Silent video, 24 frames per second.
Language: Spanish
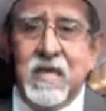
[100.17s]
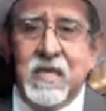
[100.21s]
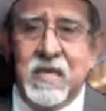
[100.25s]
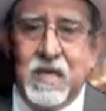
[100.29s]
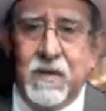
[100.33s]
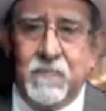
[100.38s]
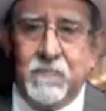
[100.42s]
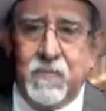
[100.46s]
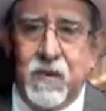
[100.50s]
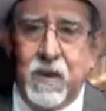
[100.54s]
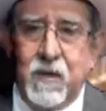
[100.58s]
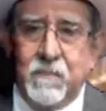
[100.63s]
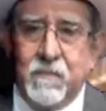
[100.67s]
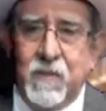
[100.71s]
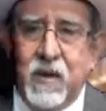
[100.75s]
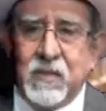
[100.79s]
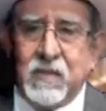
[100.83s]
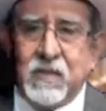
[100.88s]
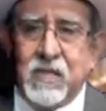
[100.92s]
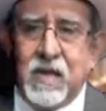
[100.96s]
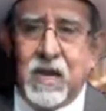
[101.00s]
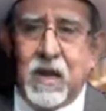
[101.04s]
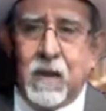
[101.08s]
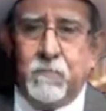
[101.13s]
y
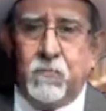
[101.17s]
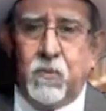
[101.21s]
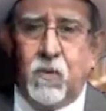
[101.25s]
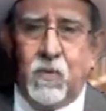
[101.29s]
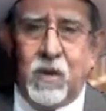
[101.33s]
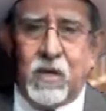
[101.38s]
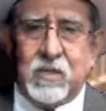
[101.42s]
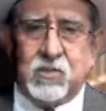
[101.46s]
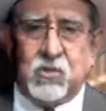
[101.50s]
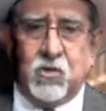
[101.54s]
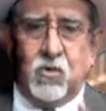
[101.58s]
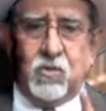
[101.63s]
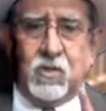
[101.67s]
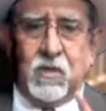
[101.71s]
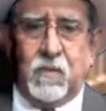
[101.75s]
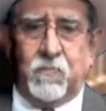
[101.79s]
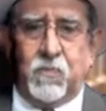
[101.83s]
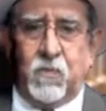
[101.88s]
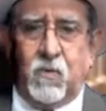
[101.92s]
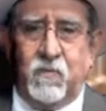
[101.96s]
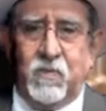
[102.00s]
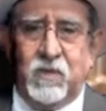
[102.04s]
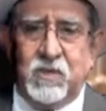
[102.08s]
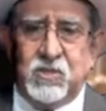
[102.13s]
emblemática población de
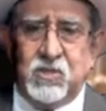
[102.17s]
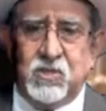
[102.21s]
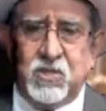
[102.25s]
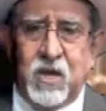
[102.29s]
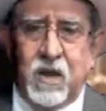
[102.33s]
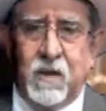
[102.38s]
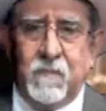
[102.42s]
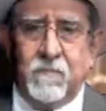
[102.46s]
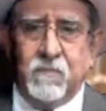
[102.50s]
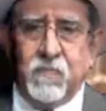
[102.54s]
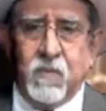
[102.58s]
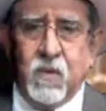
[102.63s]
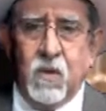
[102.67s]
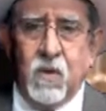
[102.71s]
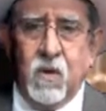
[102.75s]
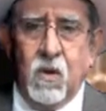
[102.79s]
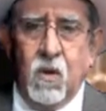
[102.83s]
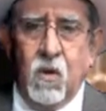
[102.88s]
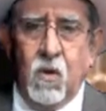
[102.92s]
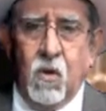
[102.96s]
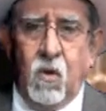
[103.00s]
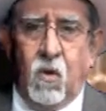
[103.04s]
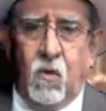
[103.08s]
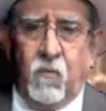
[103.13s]
provincia.
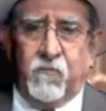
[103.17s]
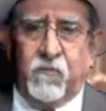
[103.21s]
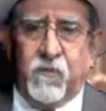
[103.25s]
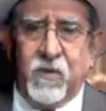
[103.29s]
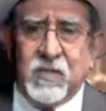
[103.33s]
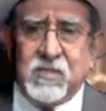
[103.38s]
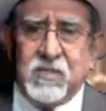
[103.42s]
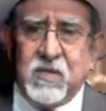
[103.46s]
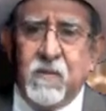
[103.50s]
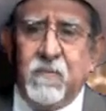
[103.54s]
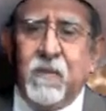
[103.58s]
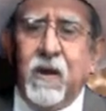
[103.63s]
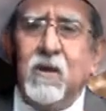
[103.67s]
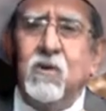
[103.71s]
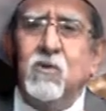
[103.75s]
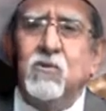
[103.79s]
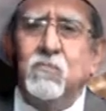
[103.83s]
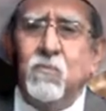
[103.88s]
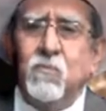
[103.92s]
Ofrece varios